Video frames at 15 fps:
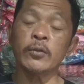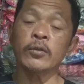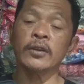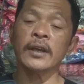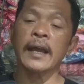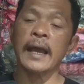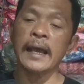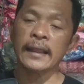
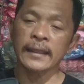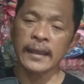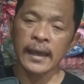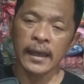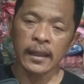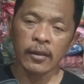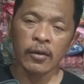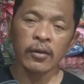
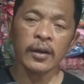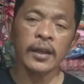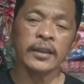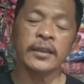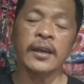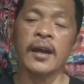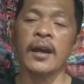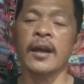katalog nanti
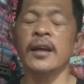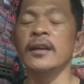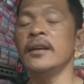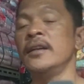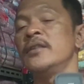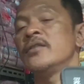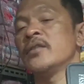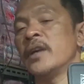akan
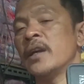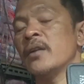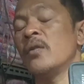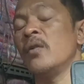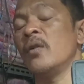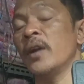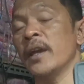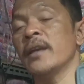di-share
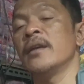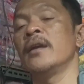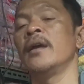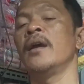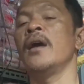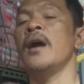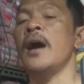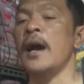oleh
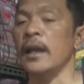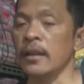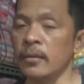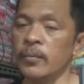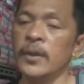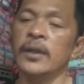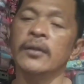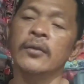
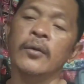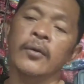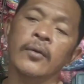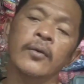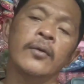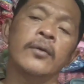admin Toko